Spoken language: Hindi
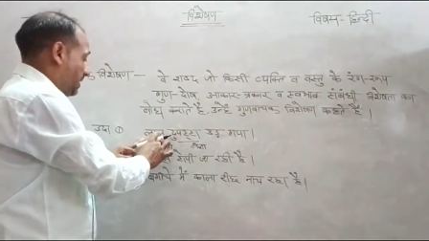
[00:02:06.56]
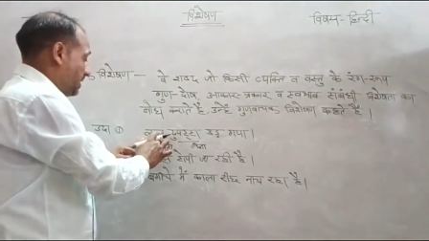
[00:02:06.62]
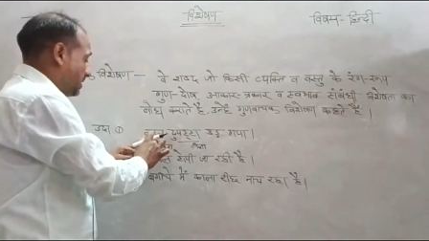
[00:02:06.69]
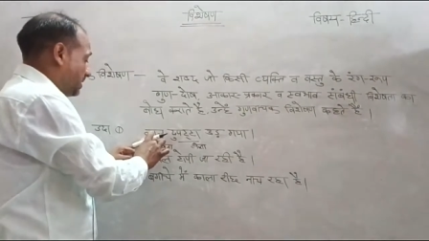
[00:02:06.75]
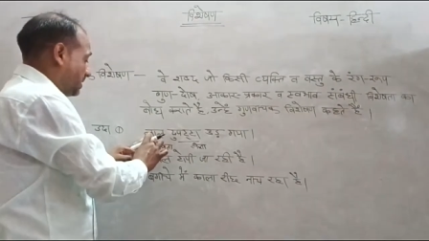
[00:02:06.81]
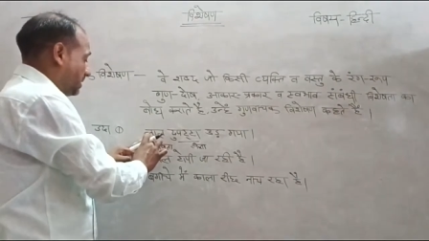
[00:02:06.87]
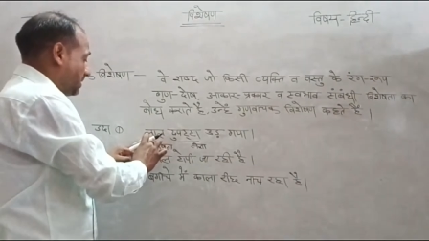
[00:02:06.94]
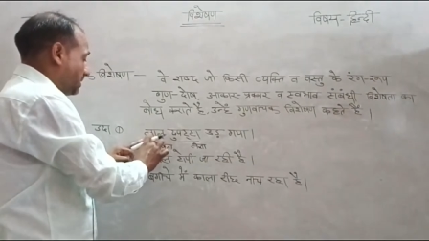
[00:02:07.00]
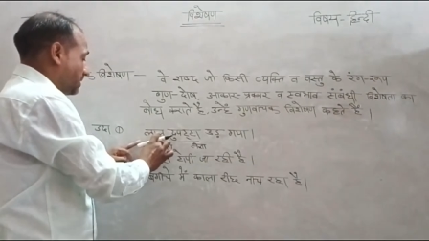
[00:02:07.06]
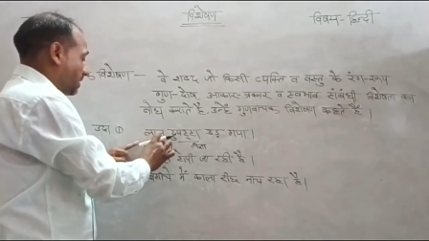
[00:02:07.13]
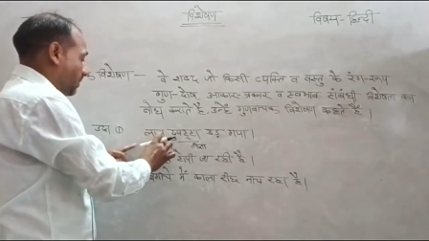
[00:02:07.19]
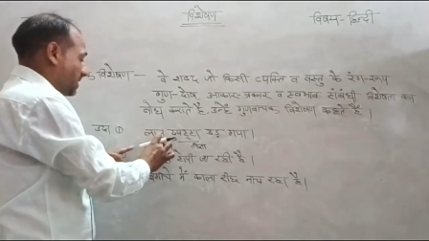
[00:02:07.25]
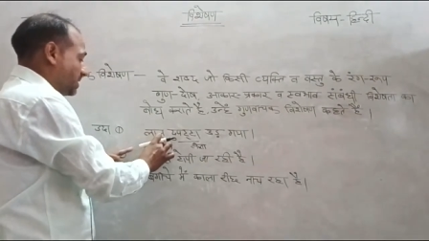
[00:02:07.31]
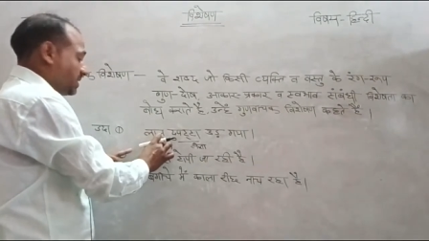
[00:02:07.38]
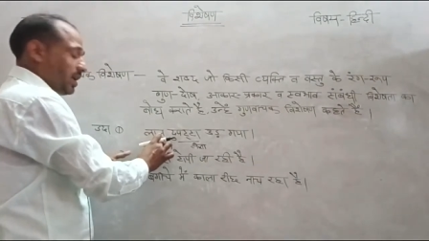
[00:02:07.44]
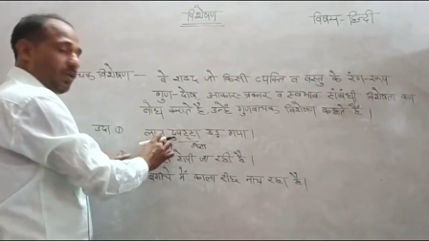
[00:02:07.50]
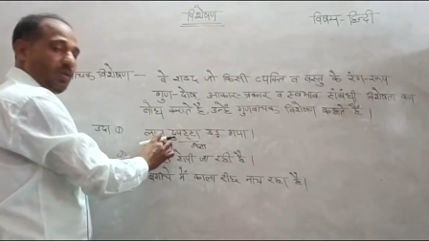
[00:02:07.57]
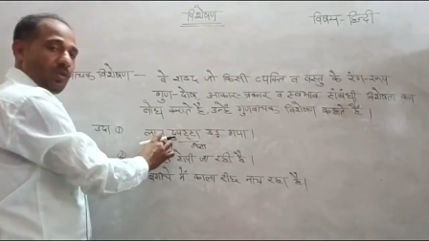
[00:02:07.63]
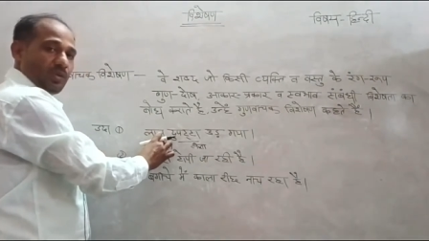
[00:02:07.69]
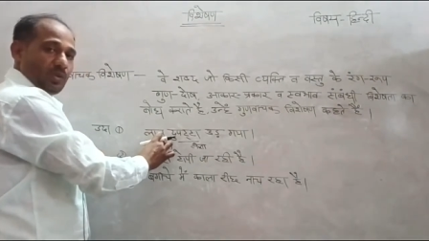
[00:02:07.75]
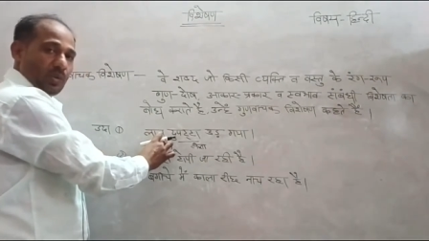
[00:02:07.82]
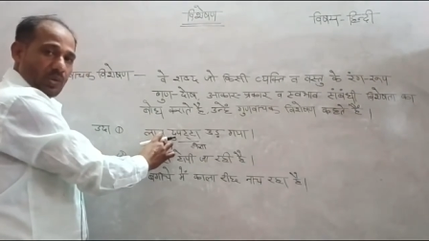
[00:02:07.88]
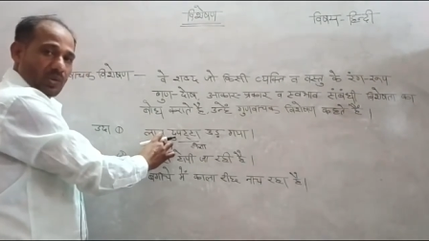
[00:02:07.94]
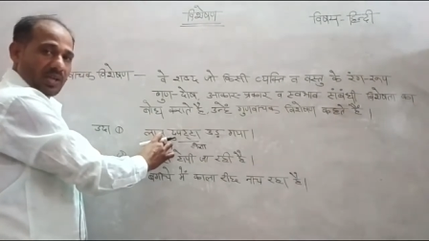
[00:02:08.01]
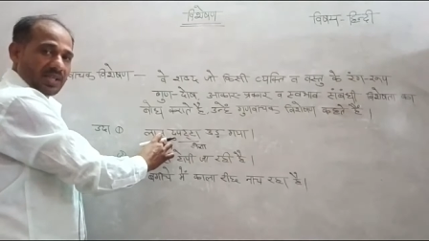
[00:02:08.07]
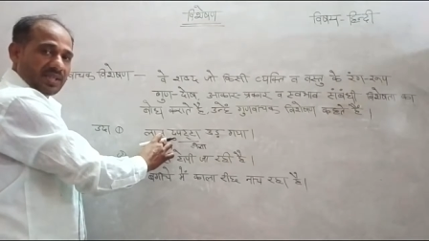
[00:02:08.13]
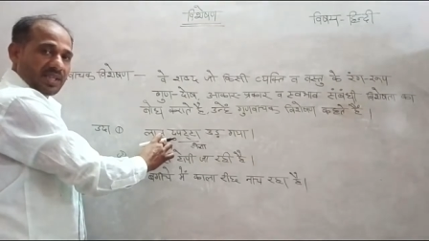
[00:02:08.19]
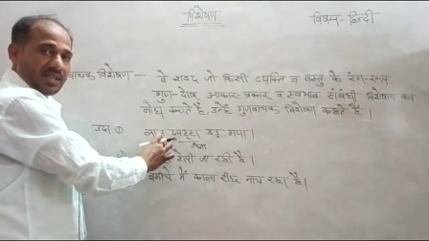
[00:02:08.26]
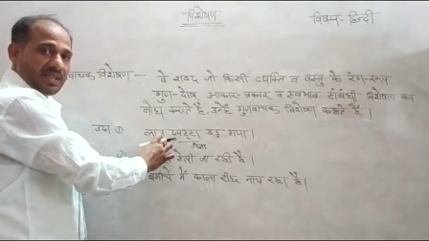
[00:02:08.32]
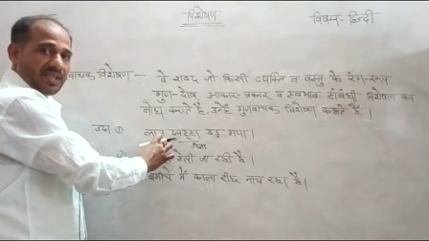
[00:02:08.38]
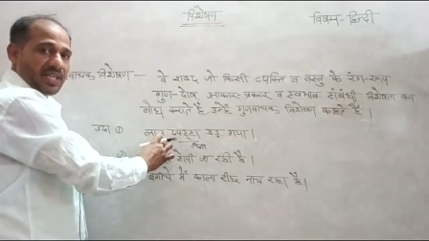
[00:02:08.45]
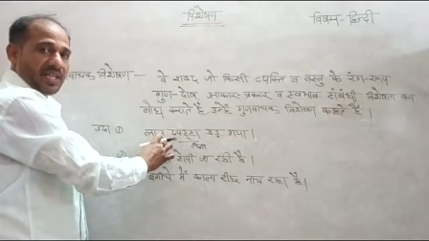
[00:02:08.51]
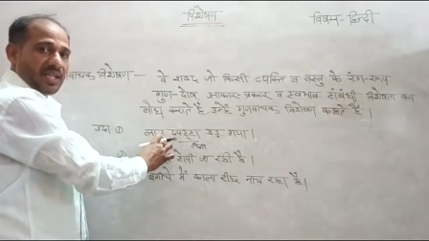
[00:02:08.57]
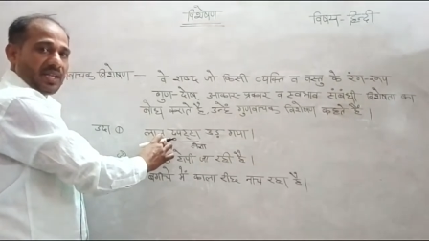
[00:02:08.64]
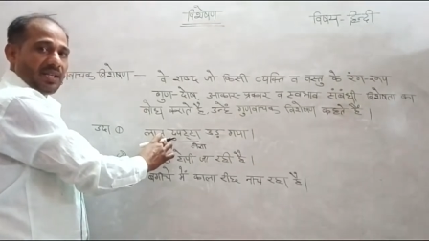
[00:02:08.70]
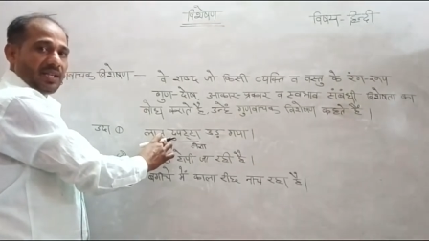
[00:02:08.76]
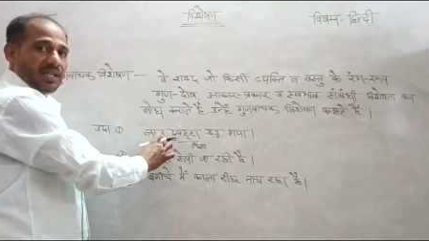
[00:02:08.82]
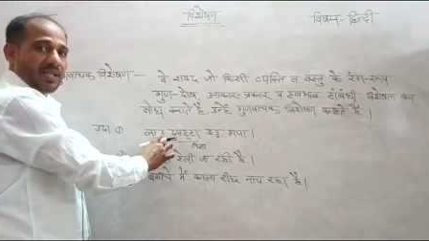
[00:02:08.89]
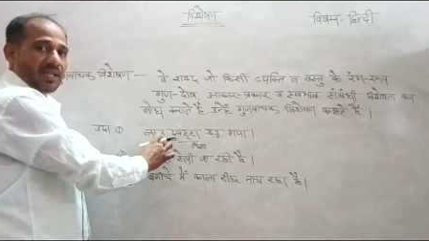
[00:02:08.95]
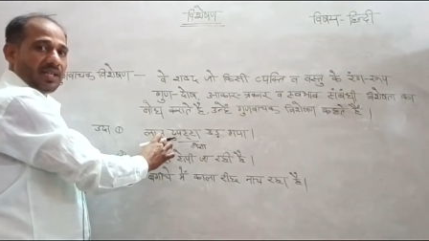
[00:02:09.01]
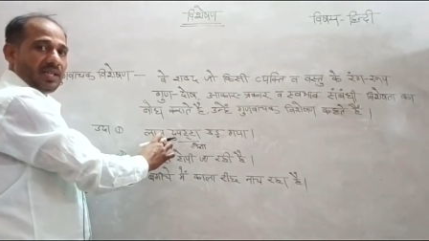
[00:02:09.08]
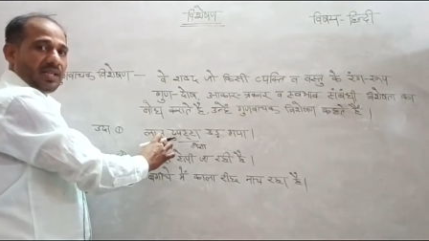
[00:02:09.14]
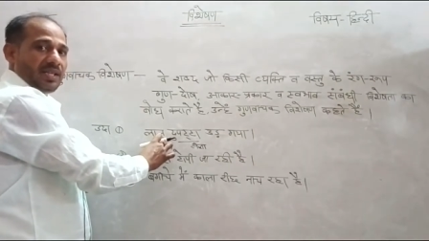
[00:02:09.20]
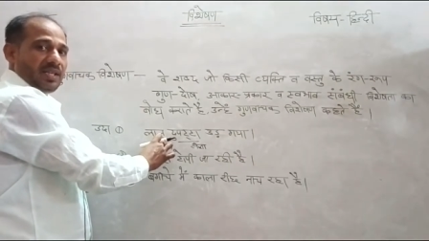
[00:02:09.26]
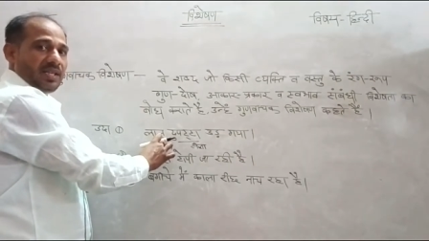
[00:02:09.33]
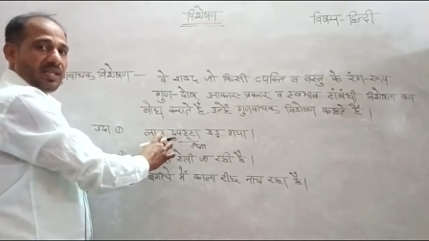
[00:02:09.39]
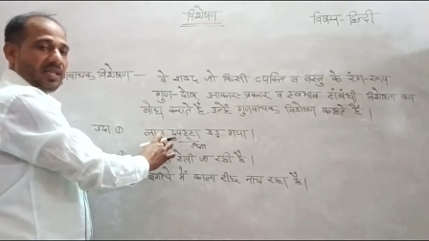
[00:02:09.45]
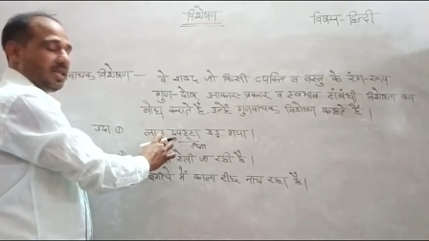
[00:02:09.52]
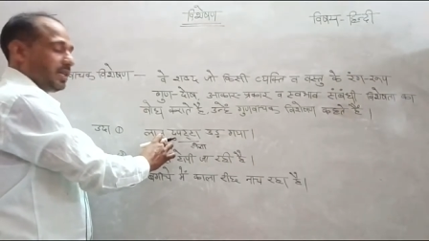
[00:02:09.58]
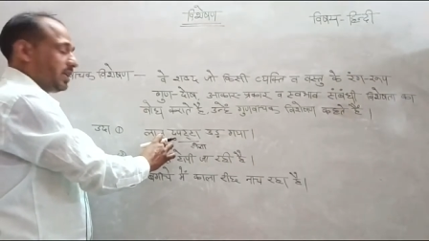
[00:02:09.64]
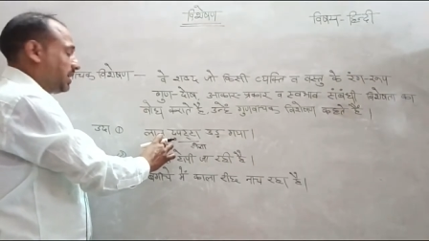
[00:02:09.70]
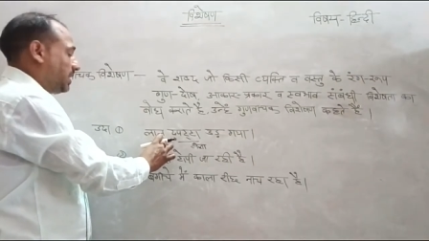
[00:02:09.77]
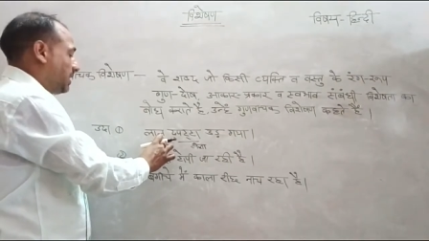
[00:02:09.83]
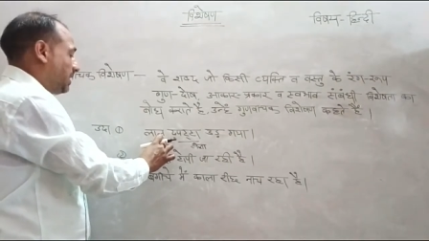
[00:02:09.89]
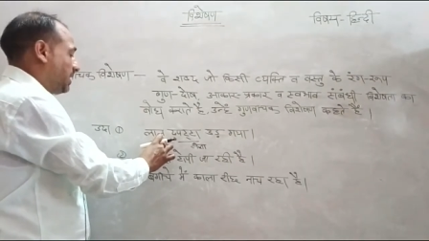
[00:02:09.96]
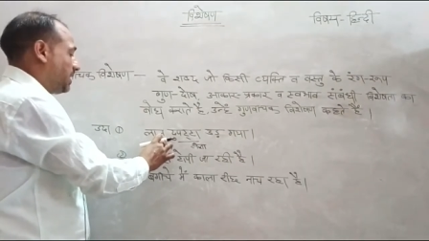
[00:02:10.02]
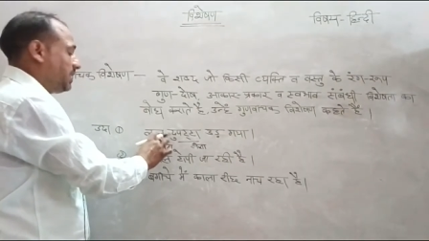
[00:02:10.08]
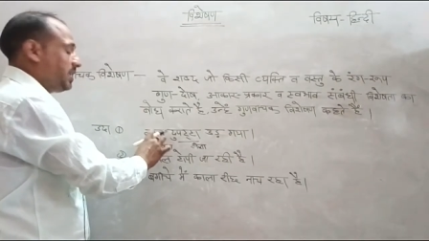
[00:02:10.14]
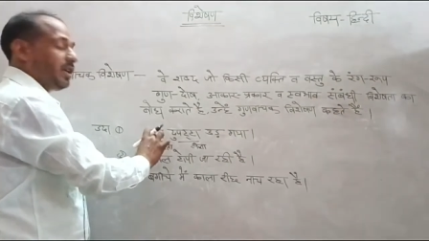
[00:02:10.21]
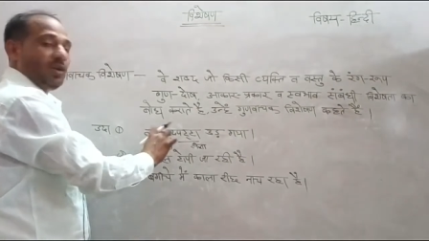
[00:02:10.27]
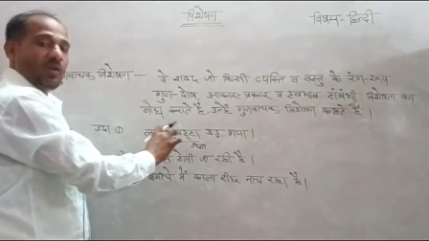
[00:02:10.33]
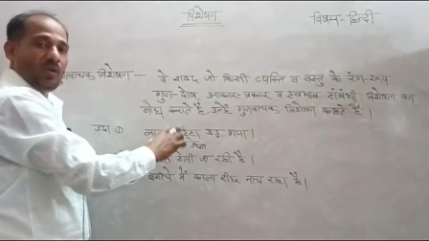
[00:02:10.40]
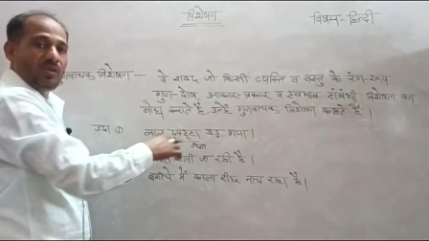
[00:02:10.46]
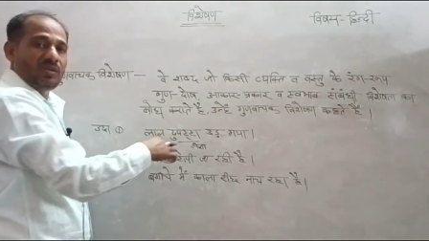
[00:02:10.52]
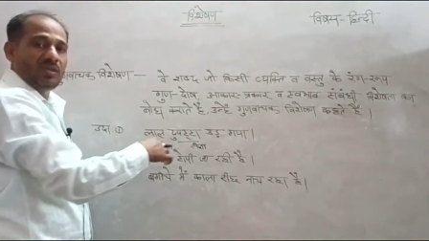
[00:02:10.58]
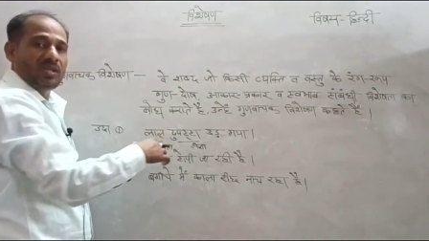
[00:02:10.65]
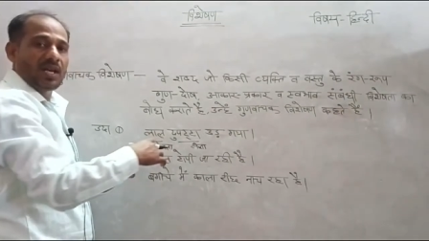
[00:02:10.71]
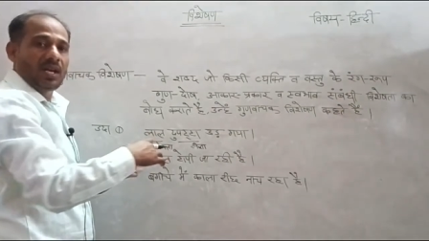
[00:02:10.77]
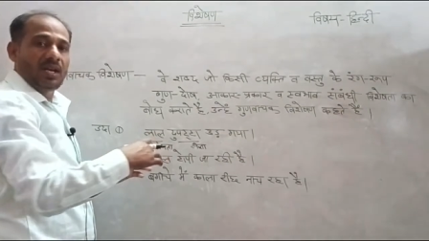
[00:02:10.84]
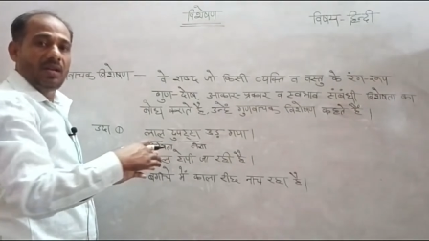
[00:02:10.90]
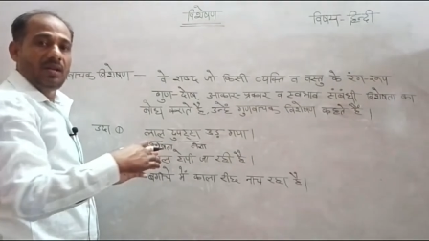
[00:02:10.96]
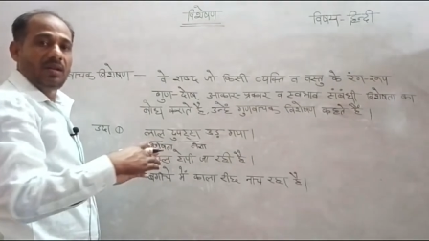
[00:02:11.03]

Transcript: इस समस्या को दूर कर सकते हैं कि ये कौन सा